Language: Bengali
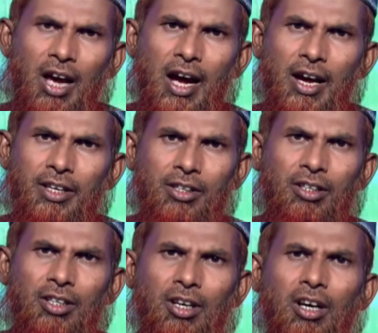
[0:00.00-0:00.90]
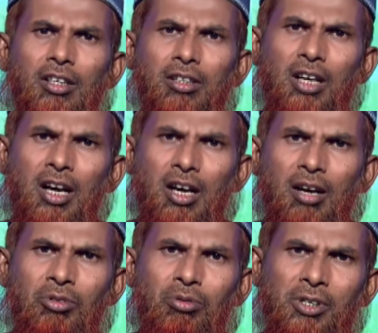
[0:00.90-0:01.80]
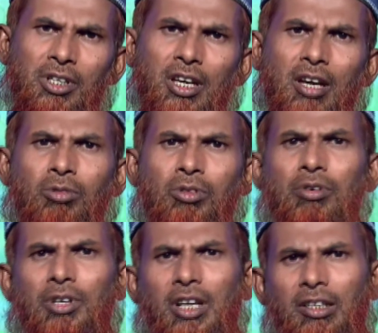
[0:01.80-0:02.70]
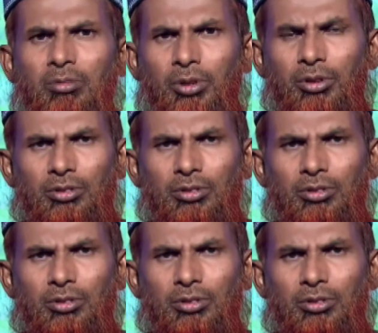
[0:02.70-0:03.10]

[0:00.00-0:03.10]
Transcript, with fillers: হায় আল্লাহ আমি তোমাকে কেমন করে ডাকবো